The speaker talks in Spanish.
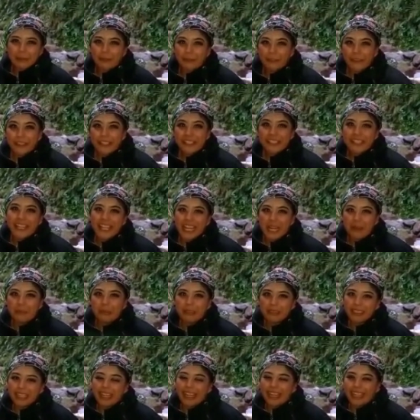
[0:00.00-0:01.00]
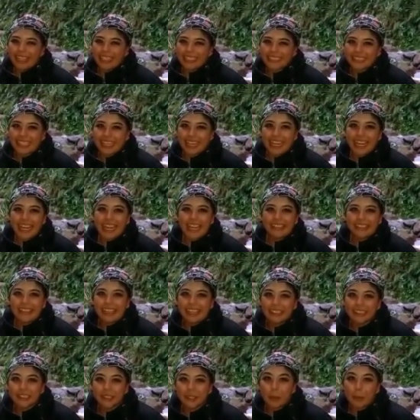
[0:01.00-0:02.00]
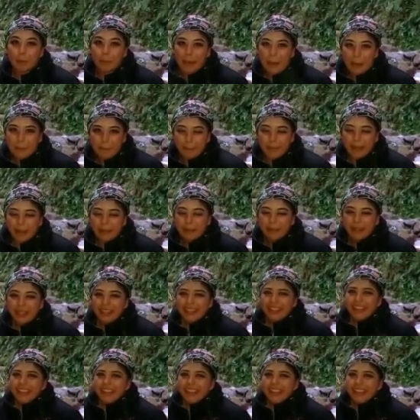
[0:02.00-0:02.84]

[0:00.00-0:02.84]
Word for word: Por fin llegamos a la cascada de Taxopamba.